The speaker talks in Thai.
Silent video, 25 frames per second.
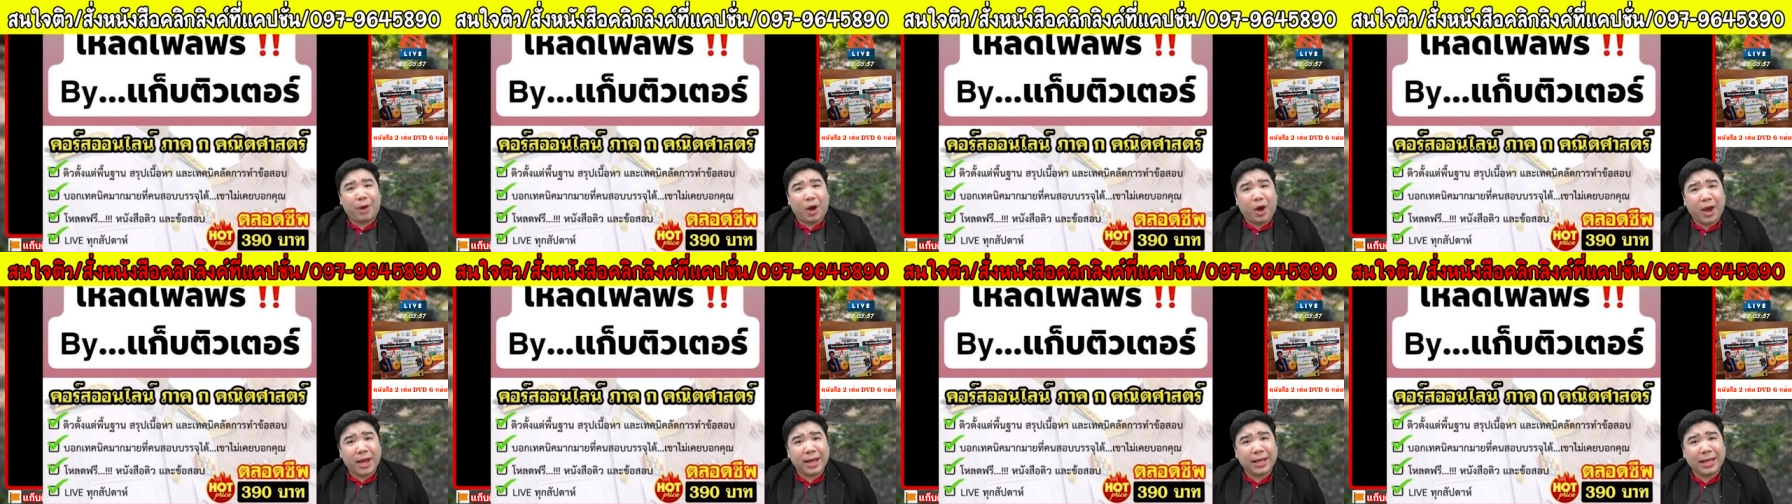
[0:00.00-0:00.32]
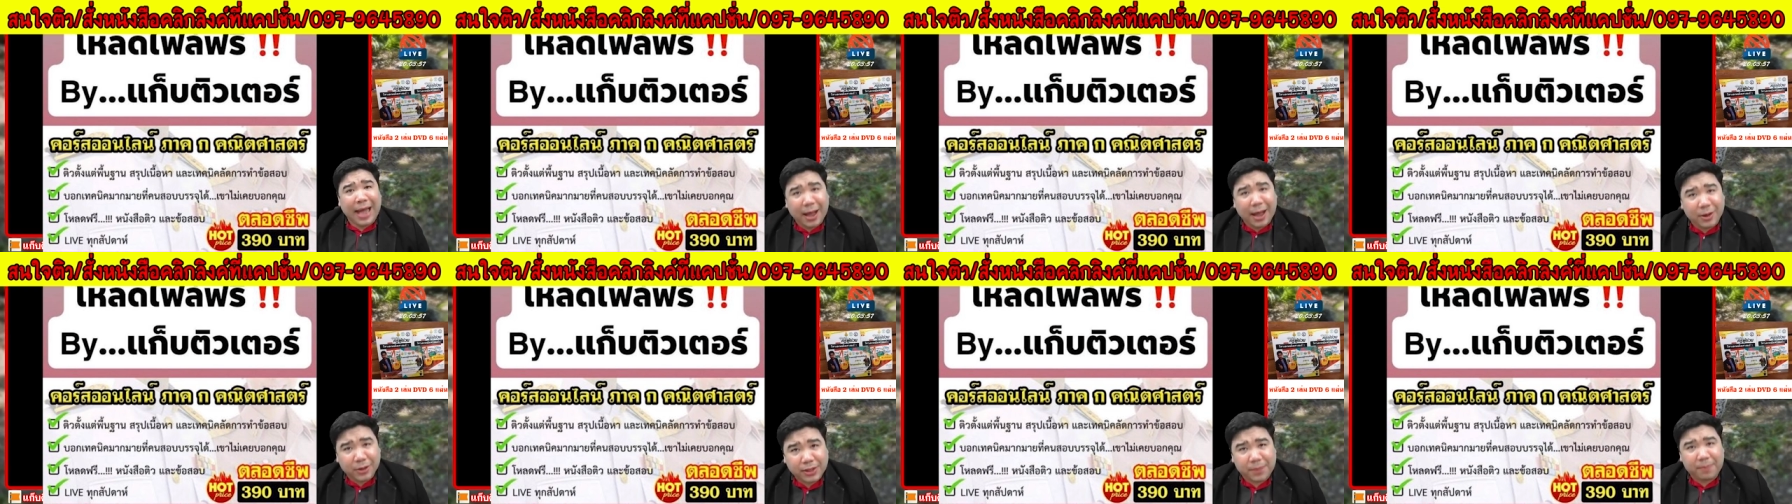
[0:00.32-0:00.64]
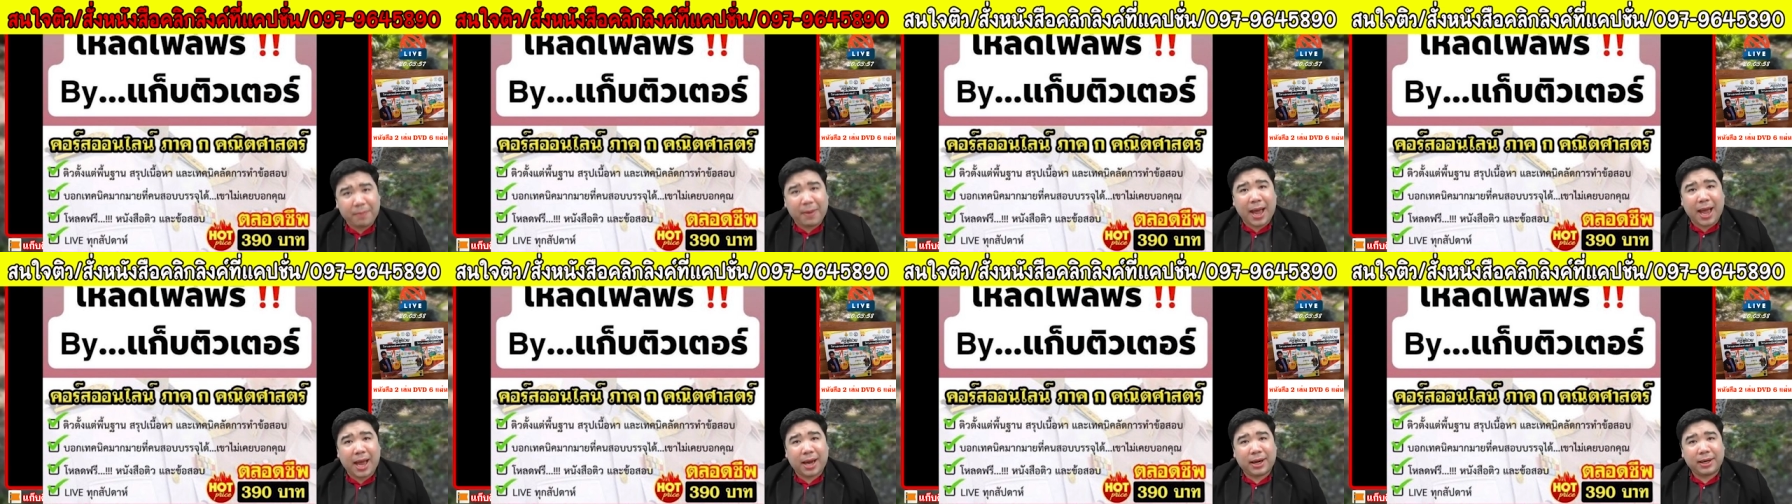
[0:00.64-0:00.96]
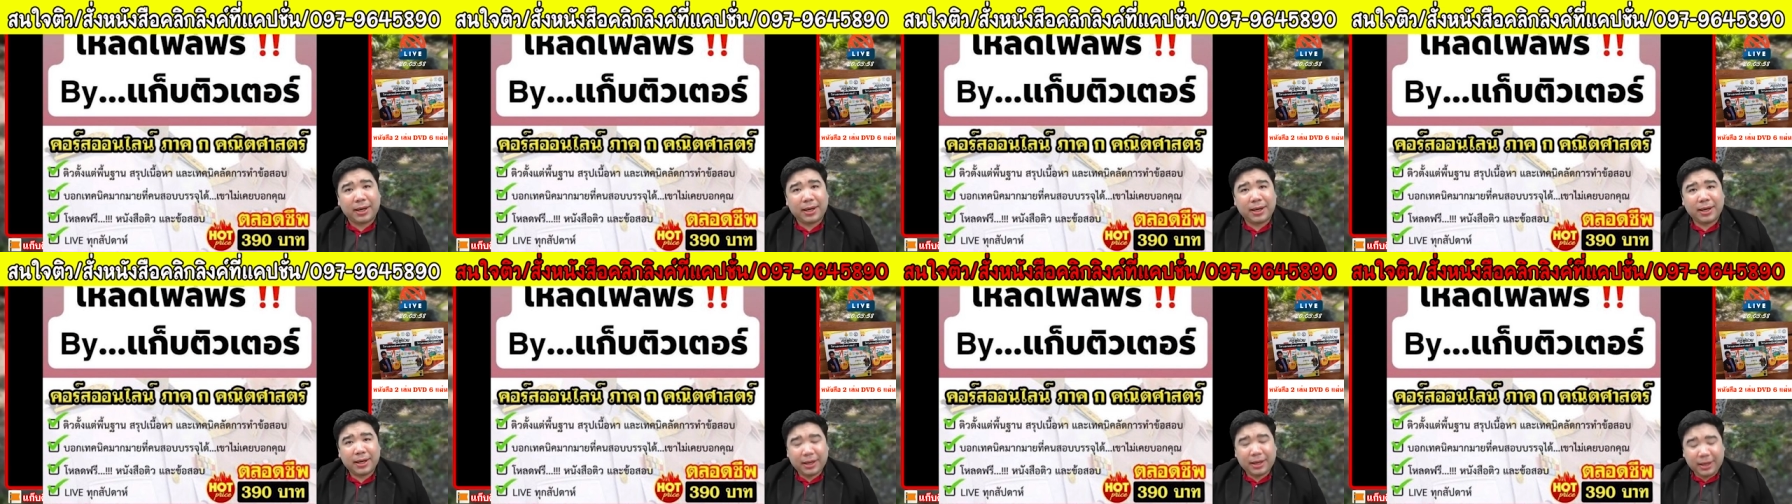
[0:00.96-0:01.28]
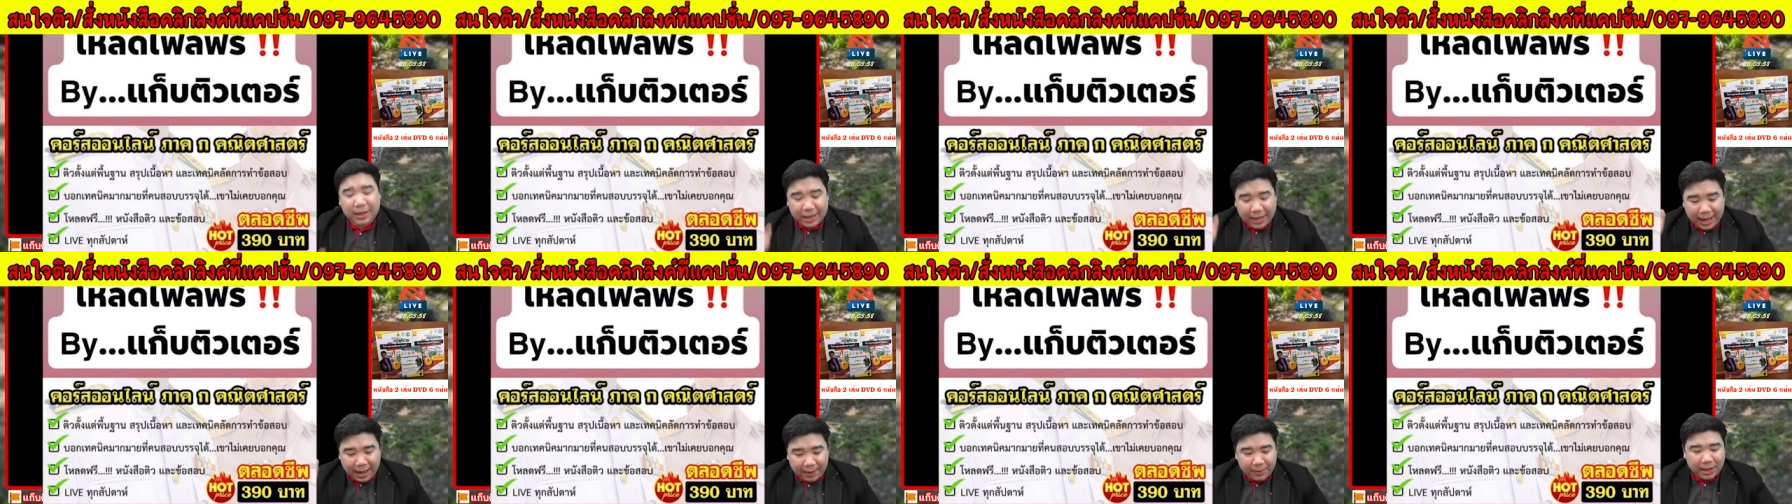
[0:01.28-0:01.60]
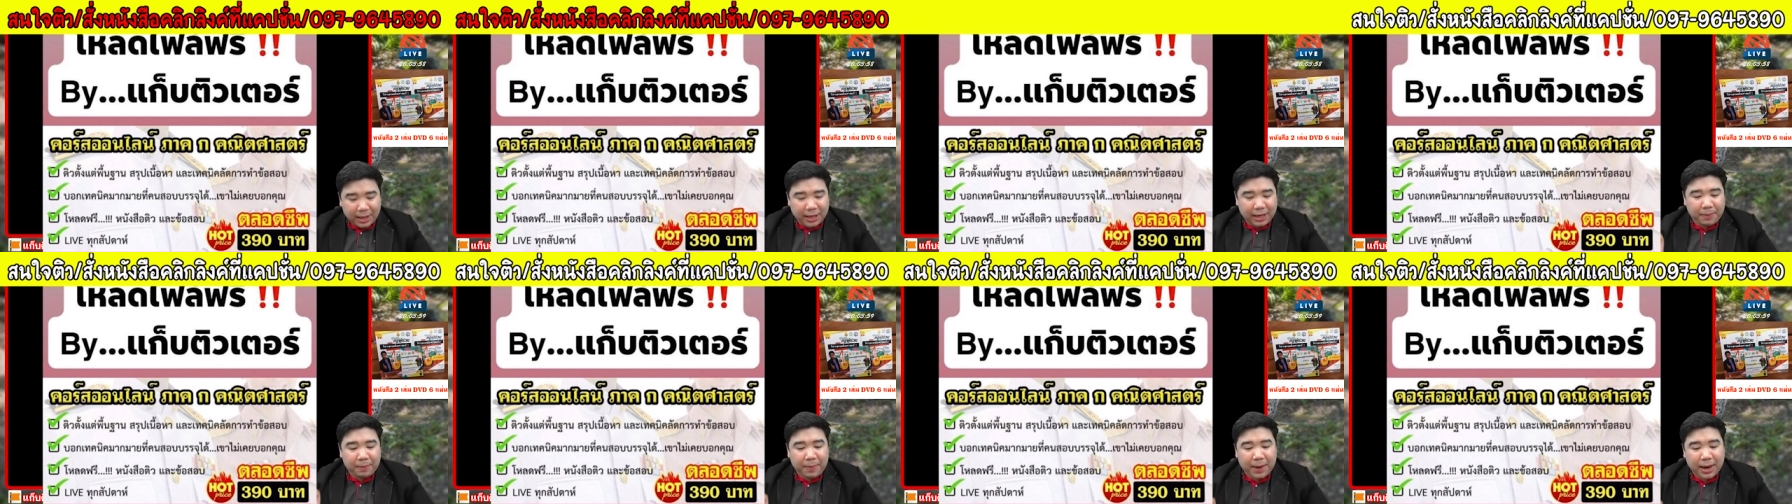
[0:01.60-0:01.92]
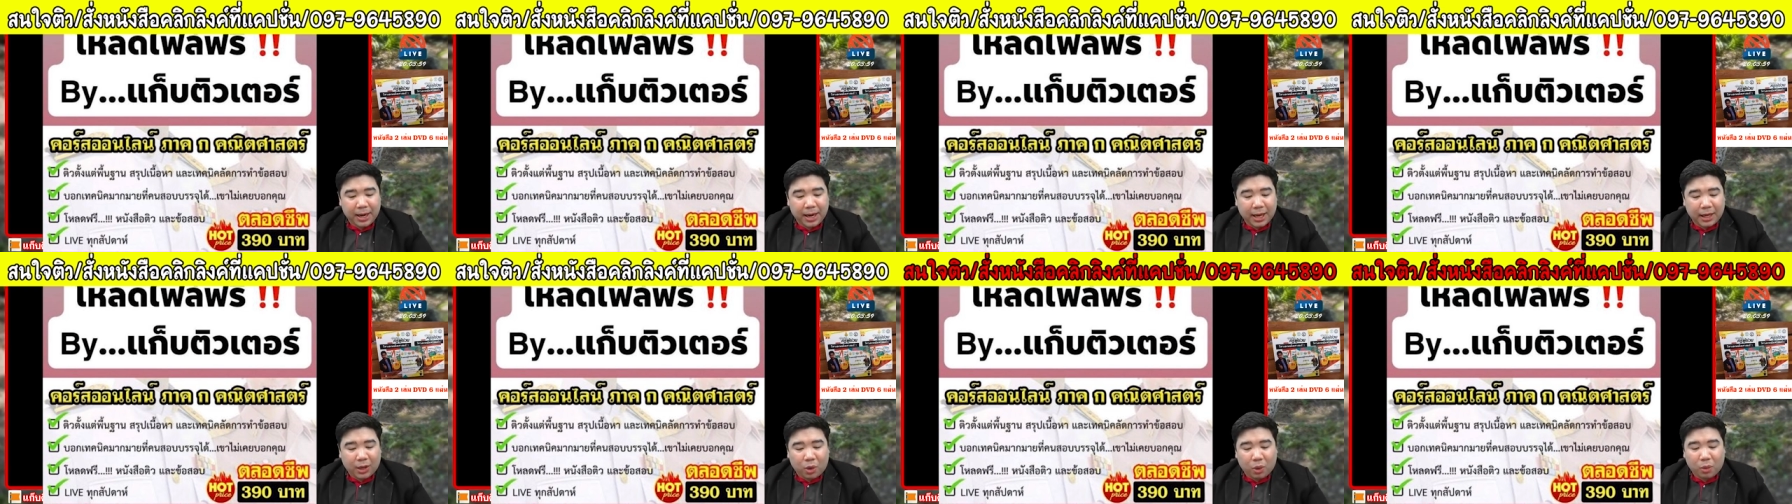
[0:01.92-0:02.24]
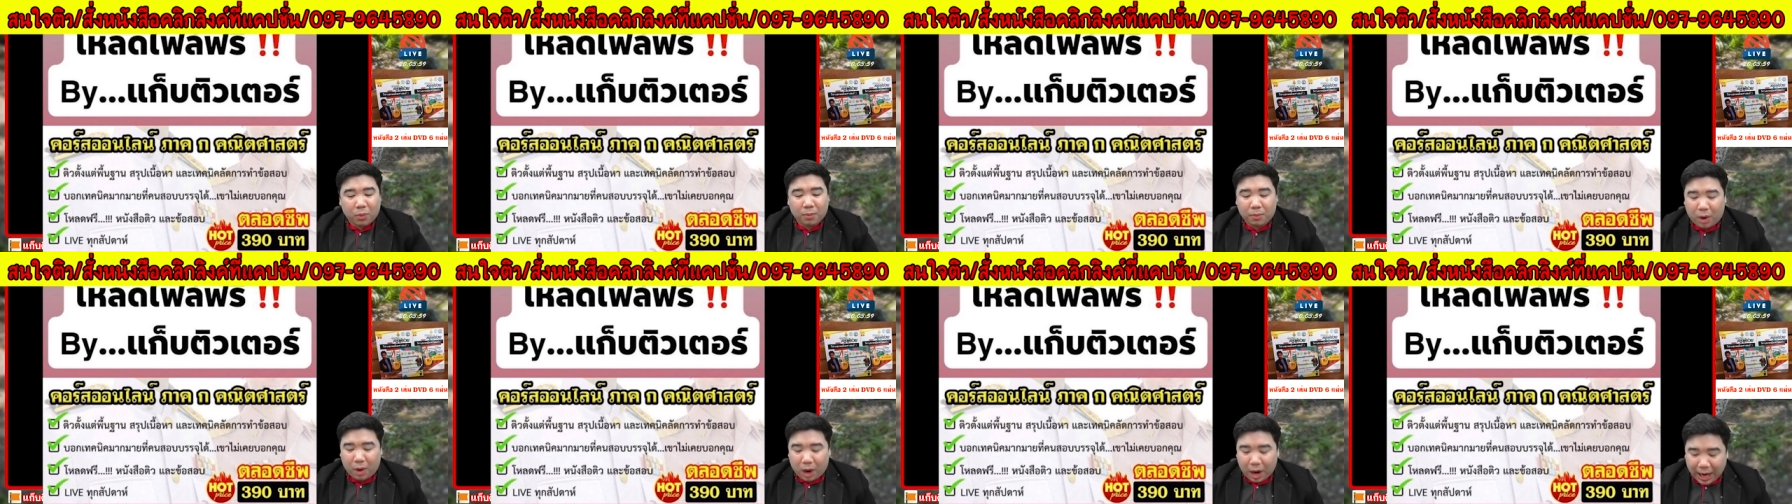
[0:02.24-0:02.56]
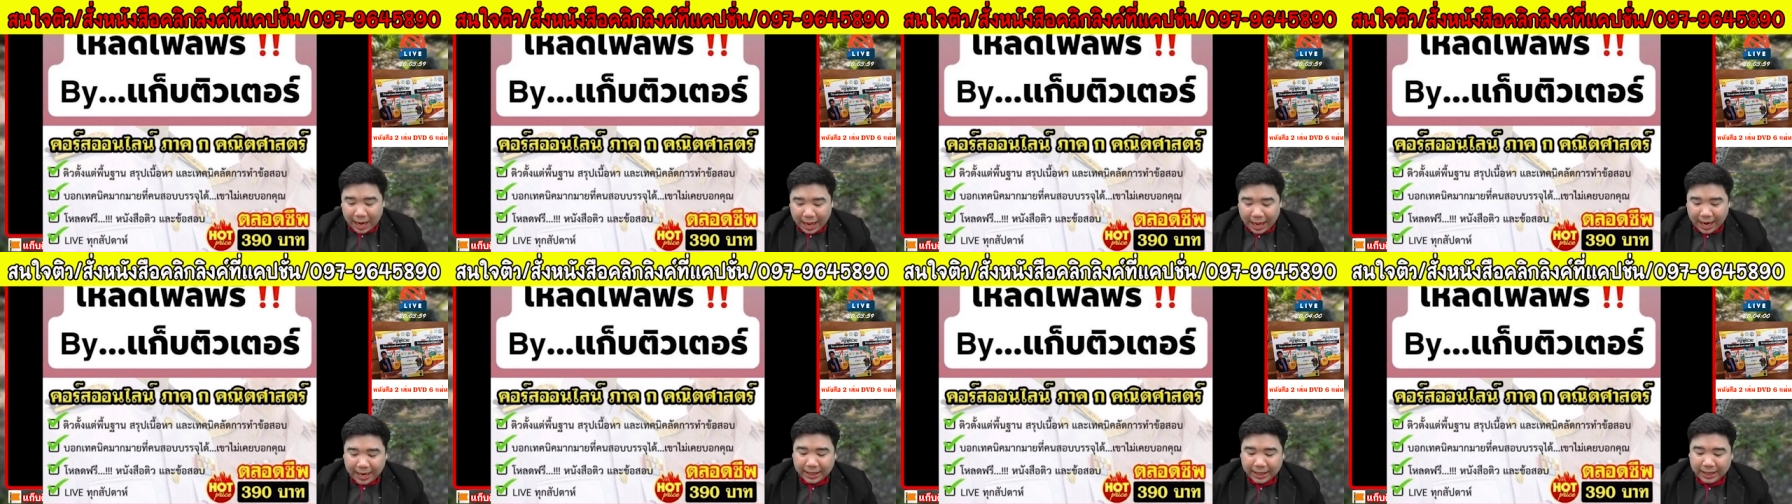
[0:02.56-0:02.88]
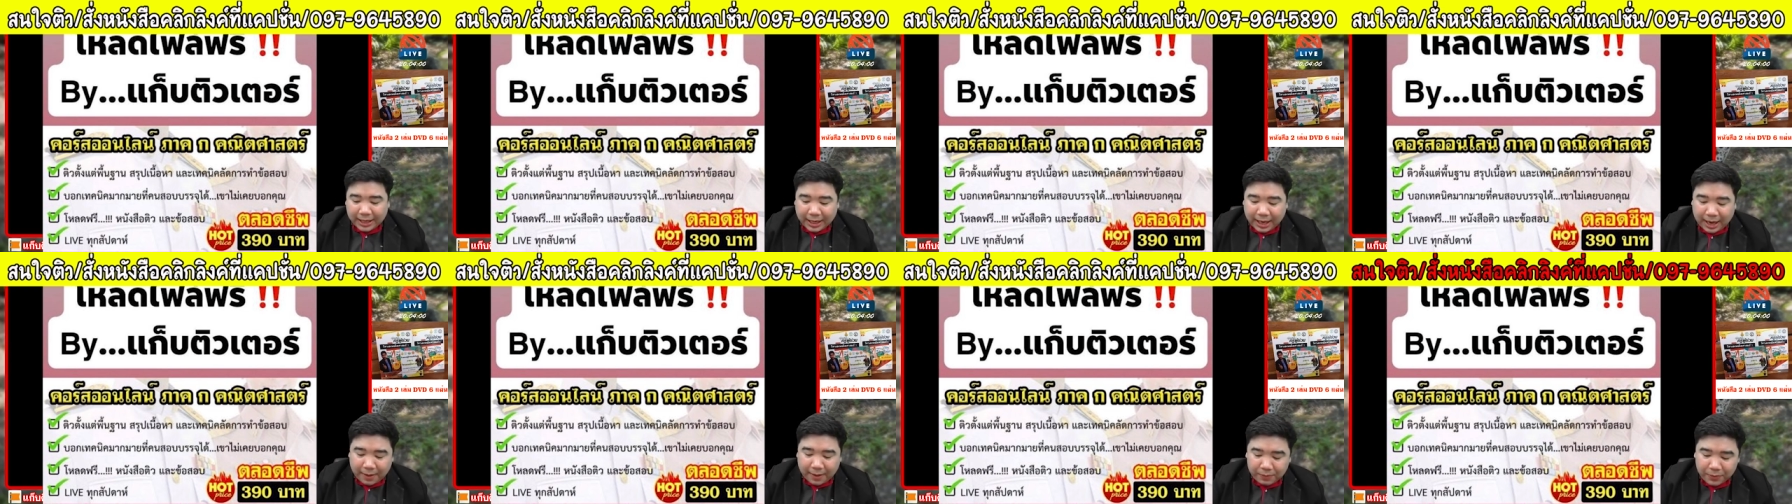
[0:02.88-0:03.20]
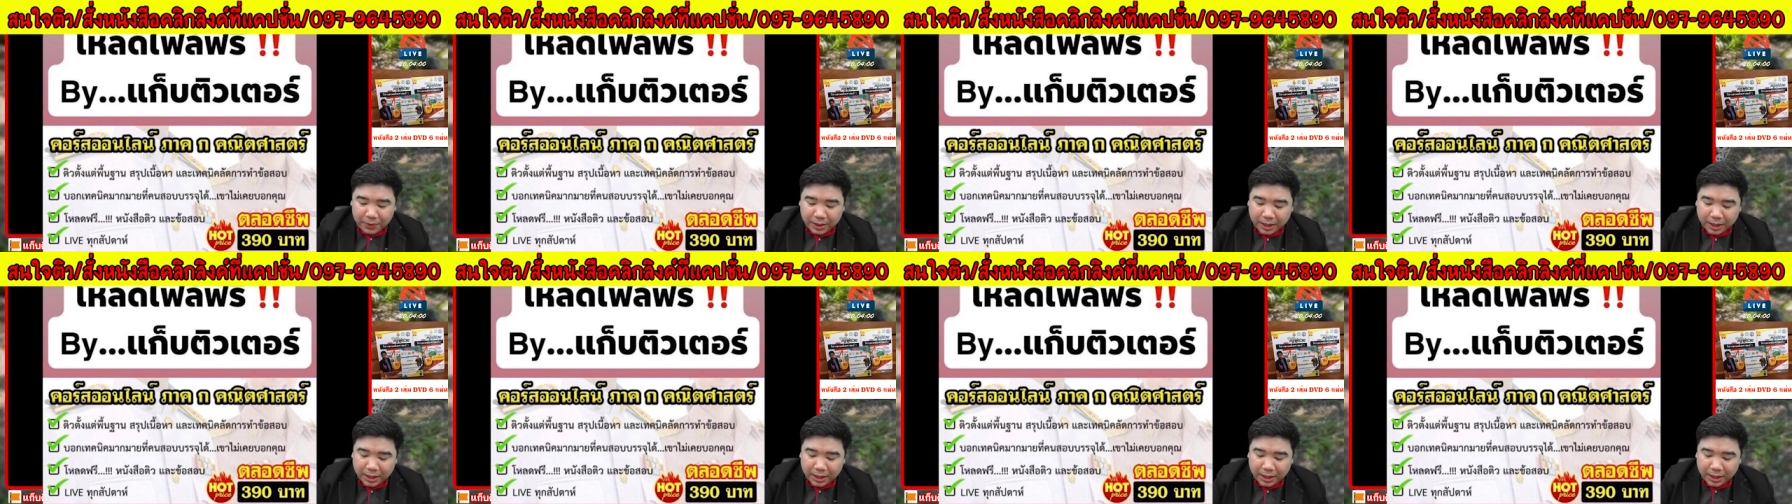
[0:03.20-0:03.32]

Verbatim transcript: 390 บาทนะครับอันนี้เป็นในกลุ่มออนไลน์นะครับ